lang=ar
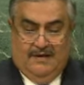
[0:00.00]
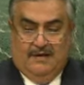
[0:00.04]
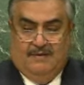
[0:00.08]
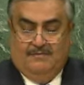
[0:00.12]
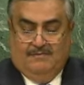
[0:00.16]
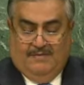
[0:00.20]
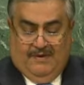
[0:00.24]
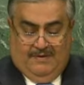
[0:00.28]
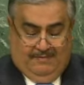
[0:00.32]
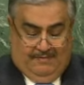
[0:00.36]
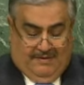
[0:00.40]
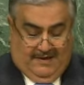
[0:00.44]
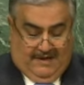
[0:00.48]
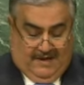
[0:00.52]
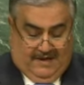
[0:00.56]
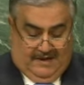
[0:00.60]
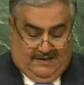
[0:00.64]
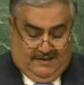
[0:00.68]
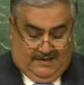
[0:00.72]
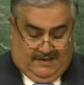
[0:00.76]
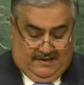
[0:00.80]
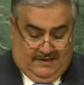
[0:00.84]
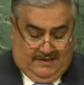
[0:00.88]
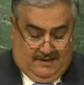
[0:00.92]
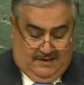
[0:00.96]
من
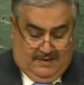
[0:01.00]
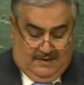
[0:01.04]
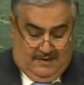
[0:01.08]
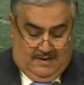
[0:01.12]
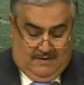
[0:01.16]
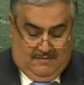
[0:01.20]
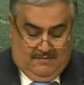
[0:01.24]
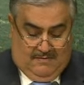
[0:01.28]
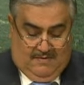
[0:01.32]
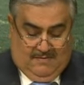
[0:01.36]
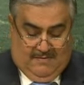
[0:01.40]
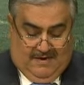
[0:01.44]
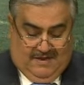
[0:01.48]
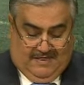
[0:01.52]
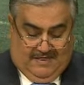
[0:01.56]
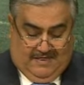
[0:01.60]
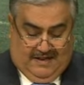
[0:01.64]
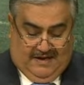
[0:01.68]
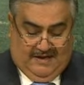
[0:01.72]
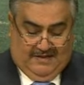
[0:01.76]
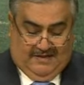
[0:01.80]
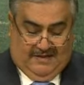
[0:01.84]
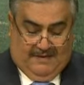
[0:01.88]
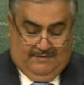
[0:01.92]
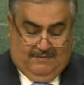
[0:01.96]
بلادي
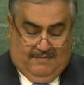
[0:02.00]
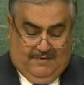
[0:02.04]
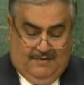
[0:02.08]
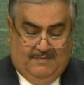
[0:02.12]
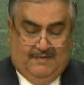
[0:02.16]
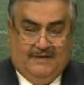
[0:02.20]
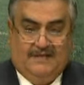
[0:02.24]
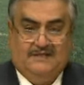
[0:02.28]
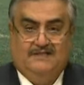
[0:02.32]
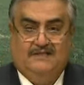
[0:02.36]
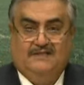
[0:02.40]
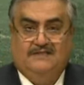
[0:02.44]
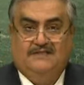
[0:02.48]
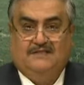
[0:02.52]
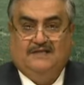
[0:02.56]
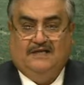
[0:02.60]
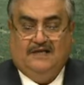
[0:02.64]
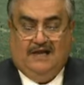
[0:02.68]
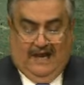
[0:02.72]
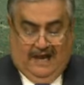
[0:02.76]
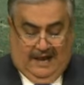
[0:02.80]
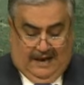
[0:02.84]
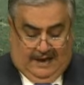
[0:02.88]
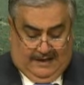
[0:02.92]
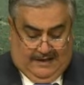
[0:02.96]
ممثلة بالمجلس
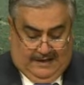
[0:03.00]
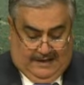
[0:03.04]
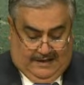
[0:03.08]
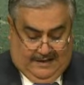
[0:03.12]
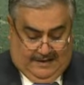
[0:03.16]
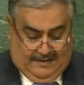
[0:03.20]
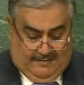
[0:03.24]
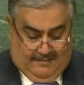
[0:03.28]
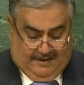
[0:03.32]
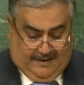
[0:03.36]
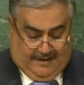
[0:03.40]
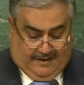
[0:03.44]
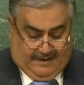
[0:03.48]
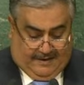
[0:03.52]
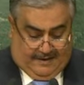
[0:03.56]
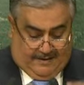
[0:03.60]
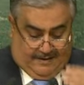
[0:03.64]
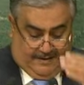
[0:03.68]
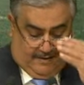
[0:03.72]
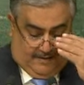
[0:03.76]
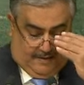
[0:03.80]
الأعلى للمرأة